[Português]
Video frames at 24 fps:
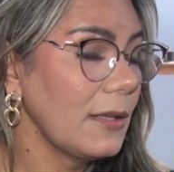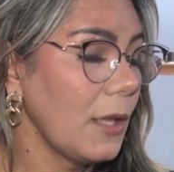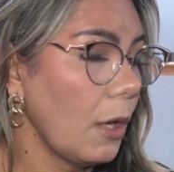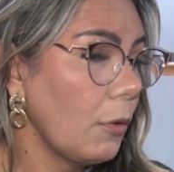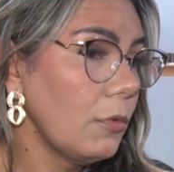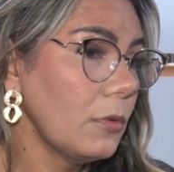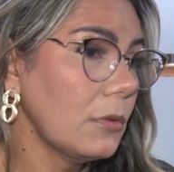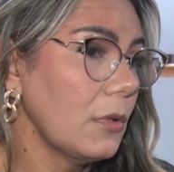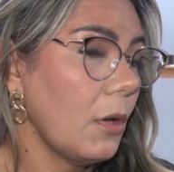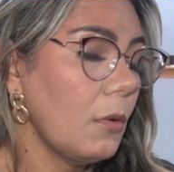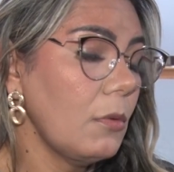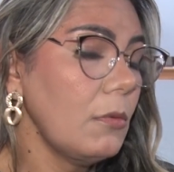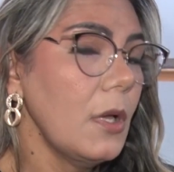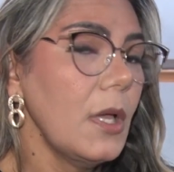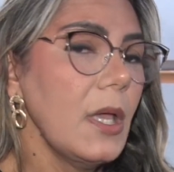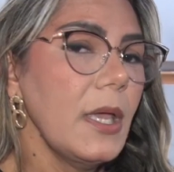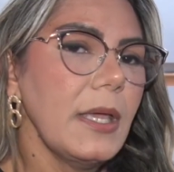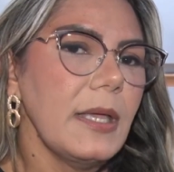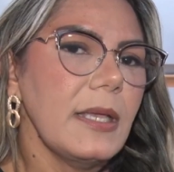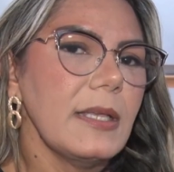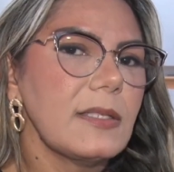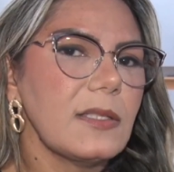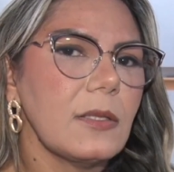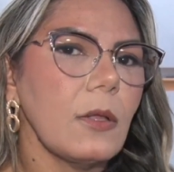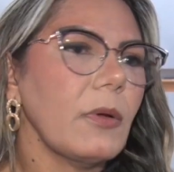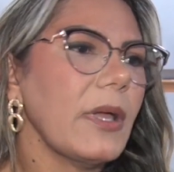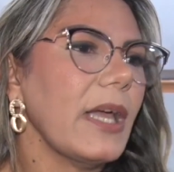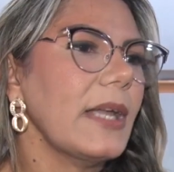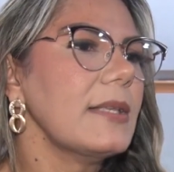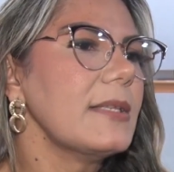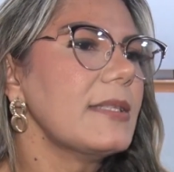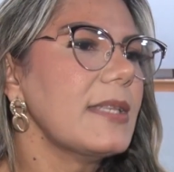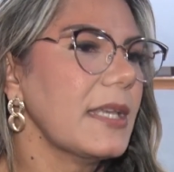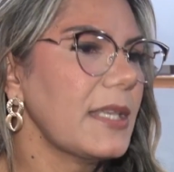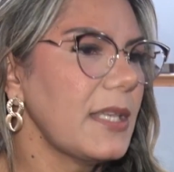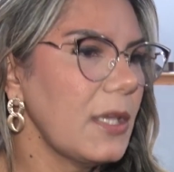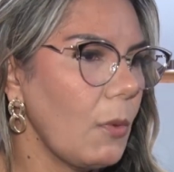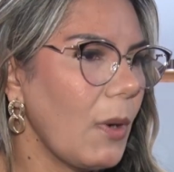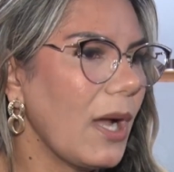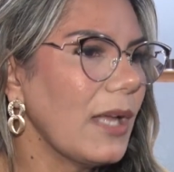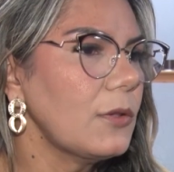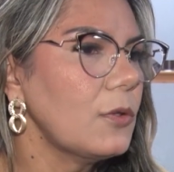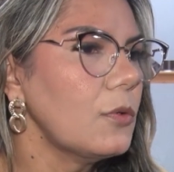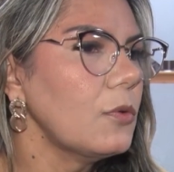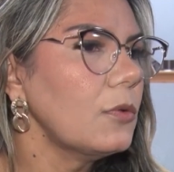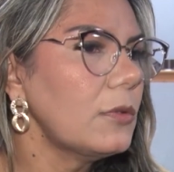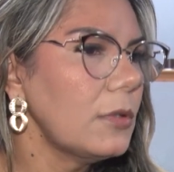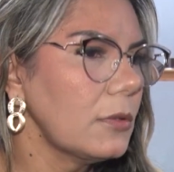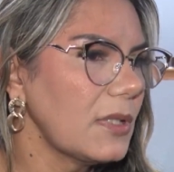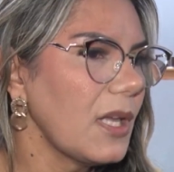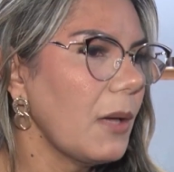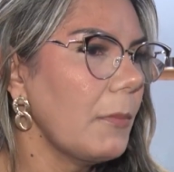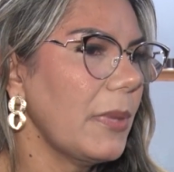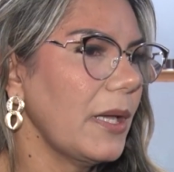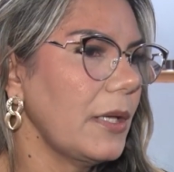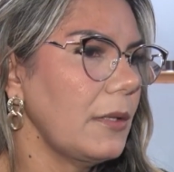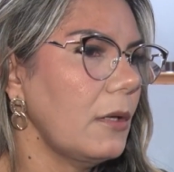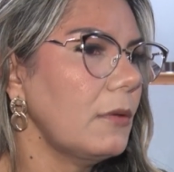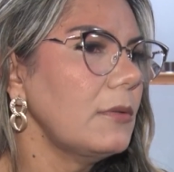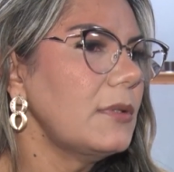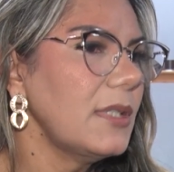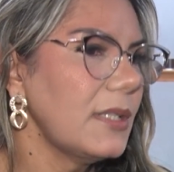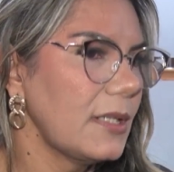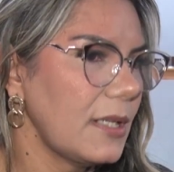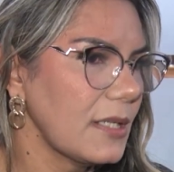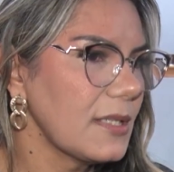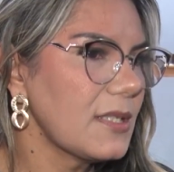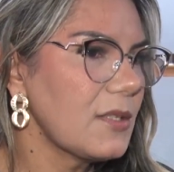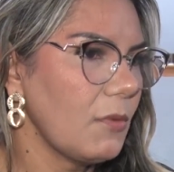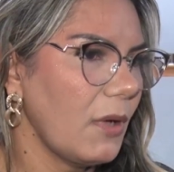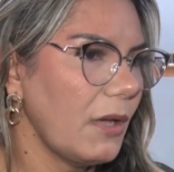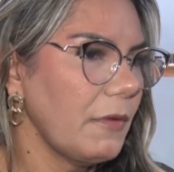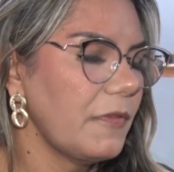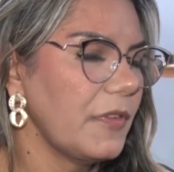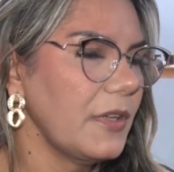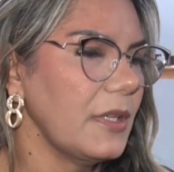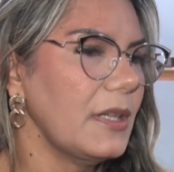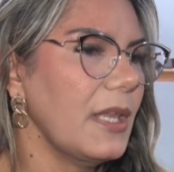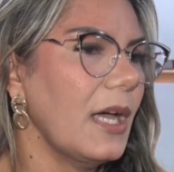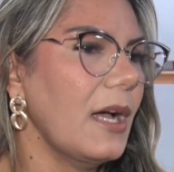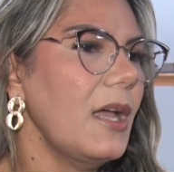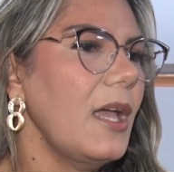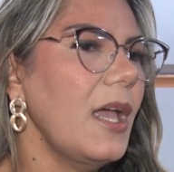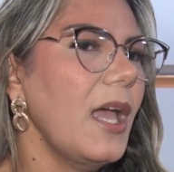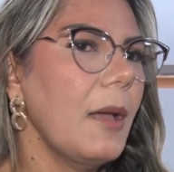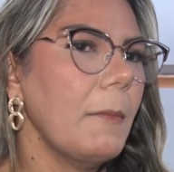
Não, não, isso não quer dizer que o adulto também não tire a sua vida.